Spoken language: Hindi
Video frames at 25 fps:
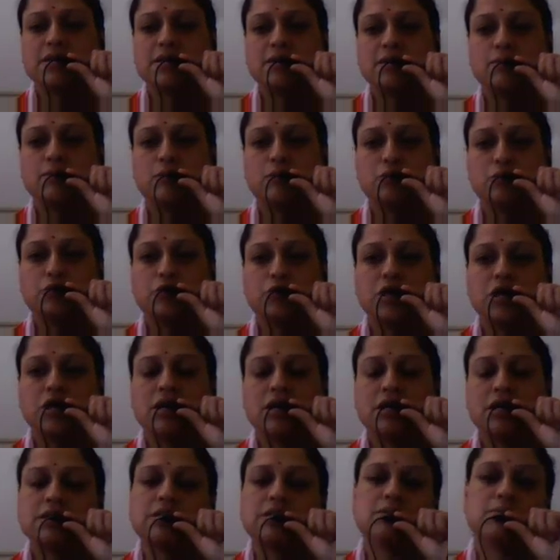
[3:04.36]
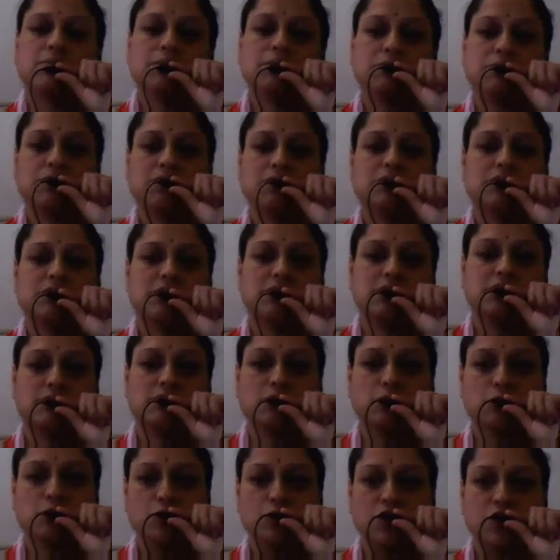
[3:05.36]
से पूछें या किसी भी पर्सन से
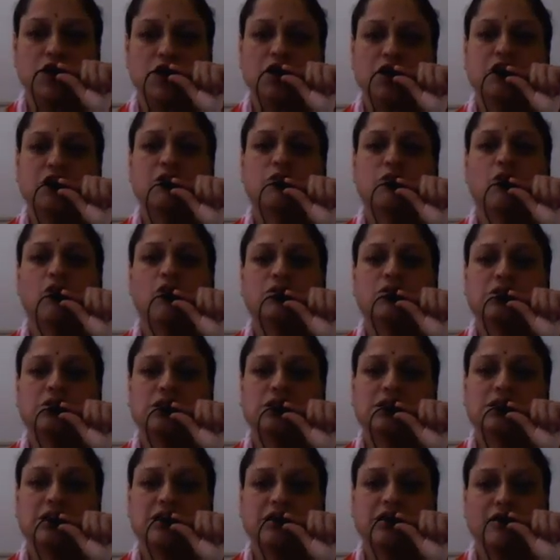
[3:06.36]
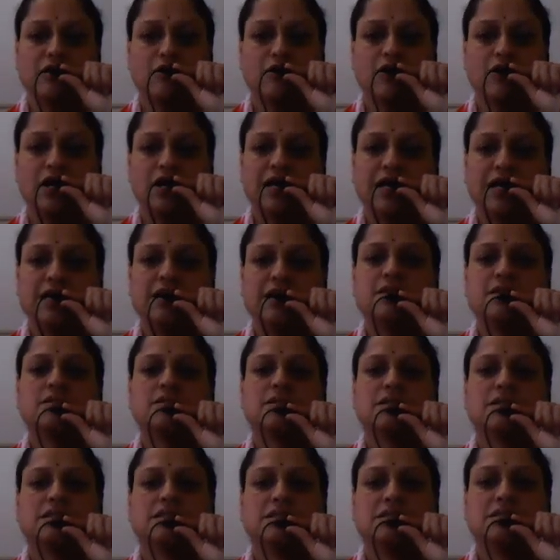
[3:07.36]
पूछें कि कौन सी सिक्योरिटीज़
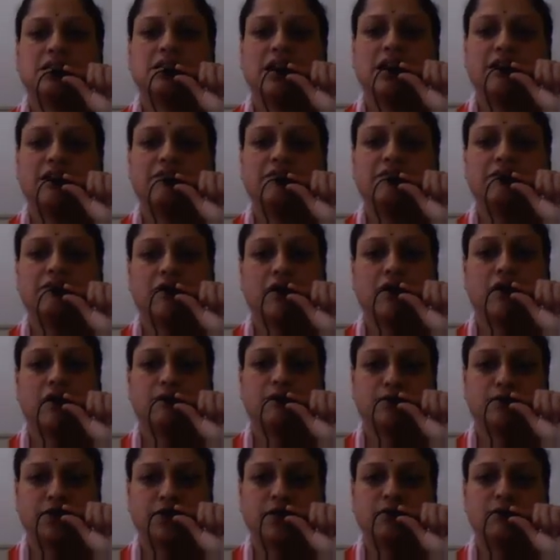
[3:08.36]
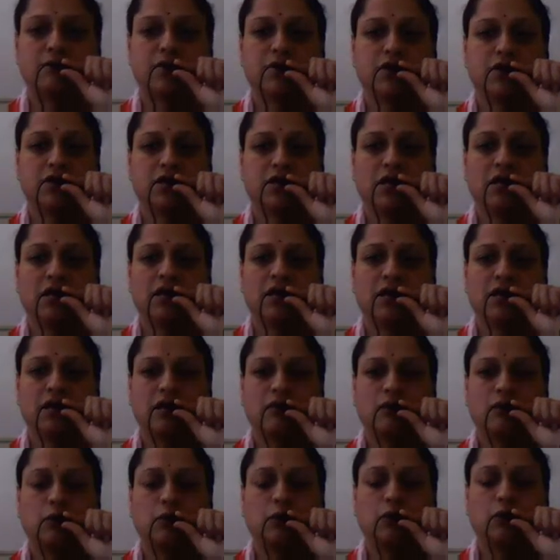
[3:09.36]
सेफ़ आप समझते हैं
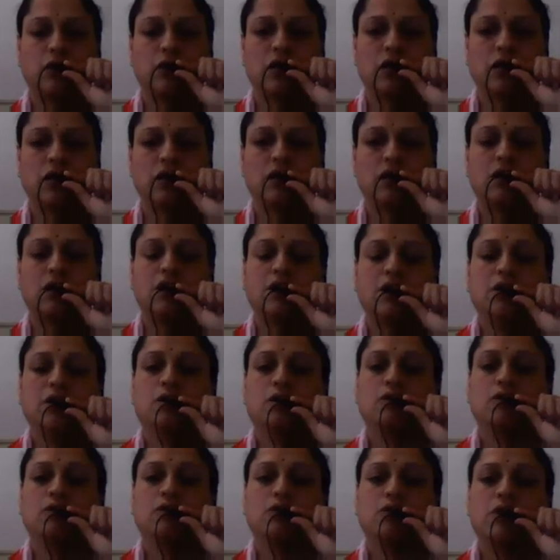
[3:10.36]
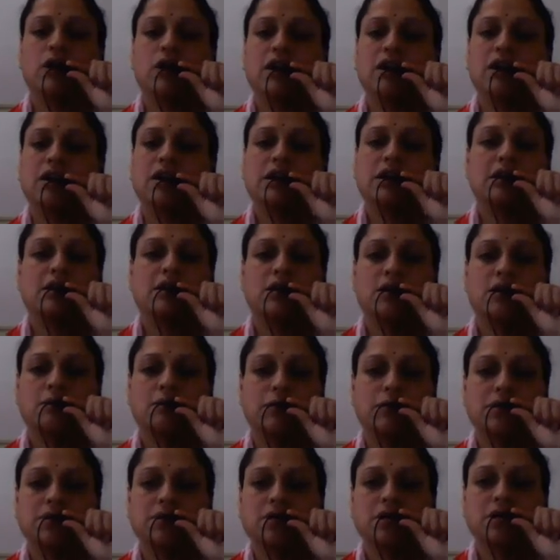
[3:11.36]
होती हैं तो वो कहेगा कि
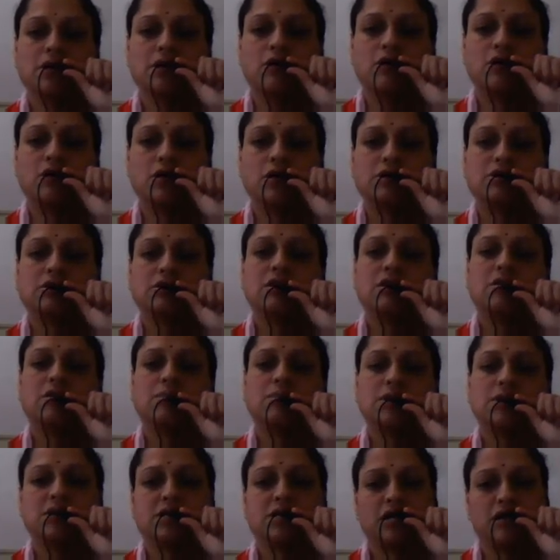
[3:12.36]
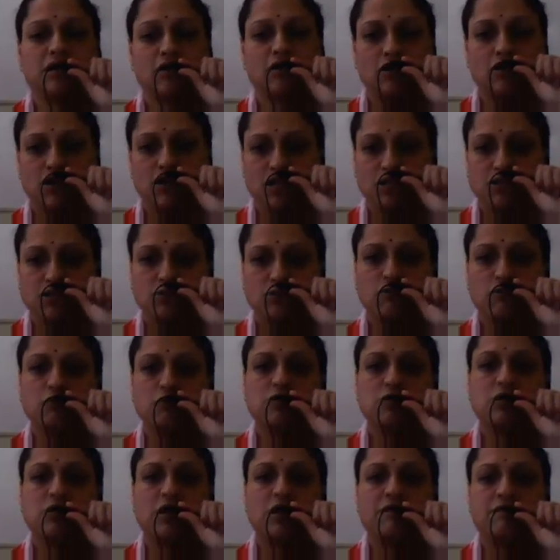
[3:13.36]
गवर्नमेंट सिक्योरिटीज़ गवर्नमेंट सिक्योरिटीज़ को वो
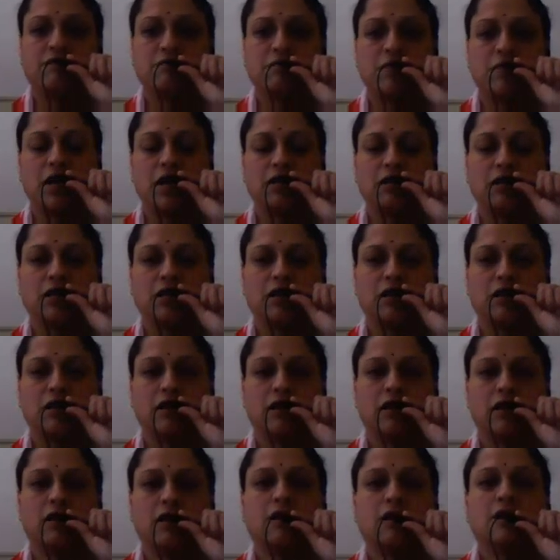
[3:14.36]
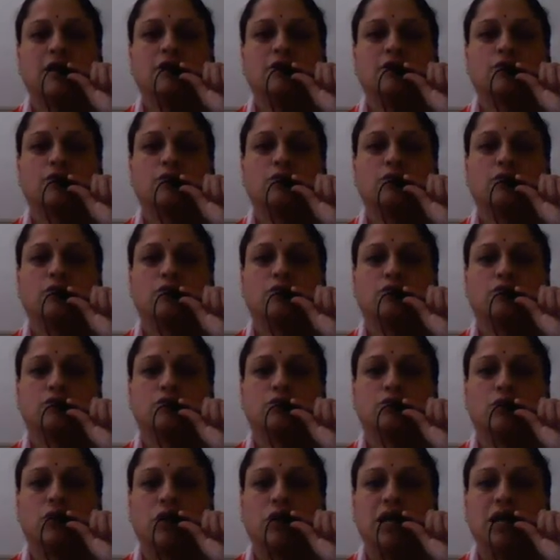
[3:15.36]
सेफ़ मानता है तो
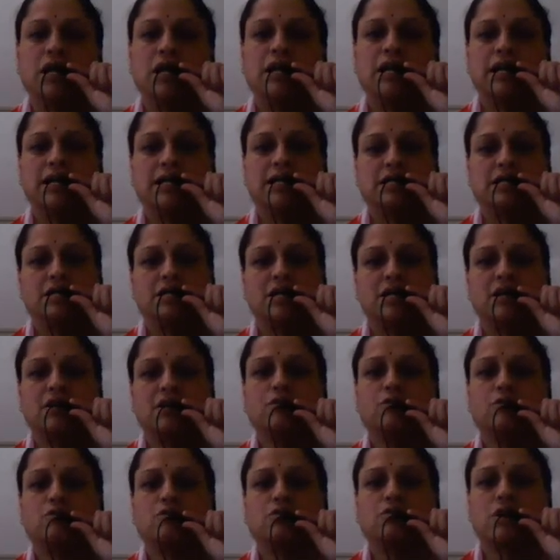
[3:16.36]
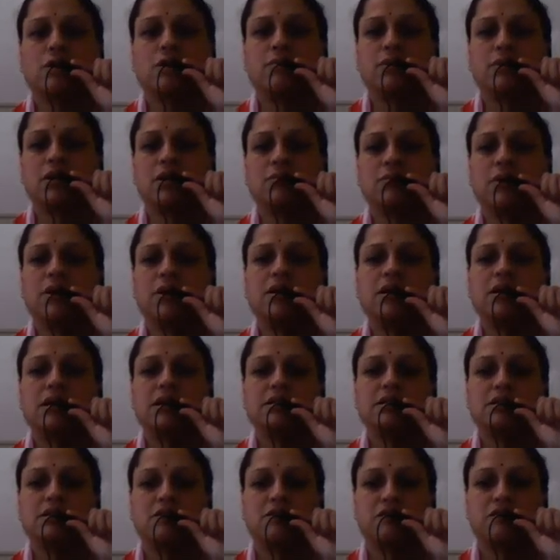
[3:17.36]
जो गिल्ट एज्ड है उसका मतलब है
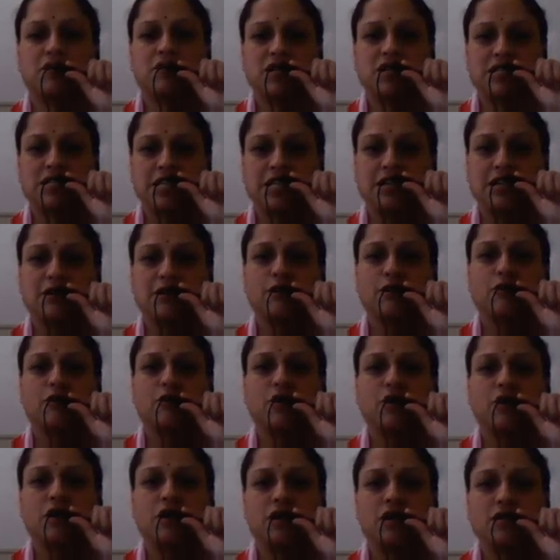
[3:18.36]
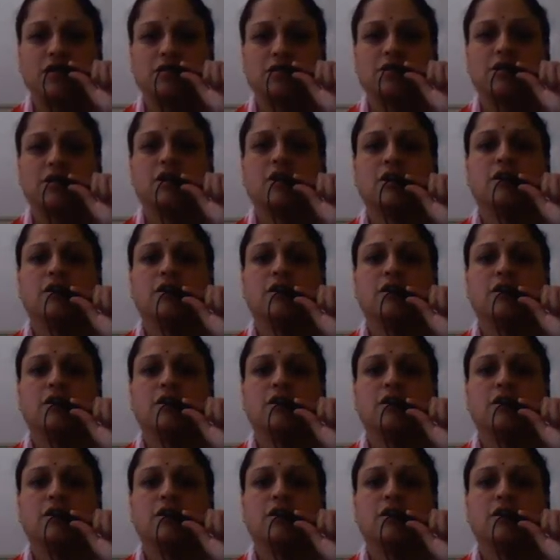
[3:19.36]
रिस्क फ्री सिक्योरिटीज़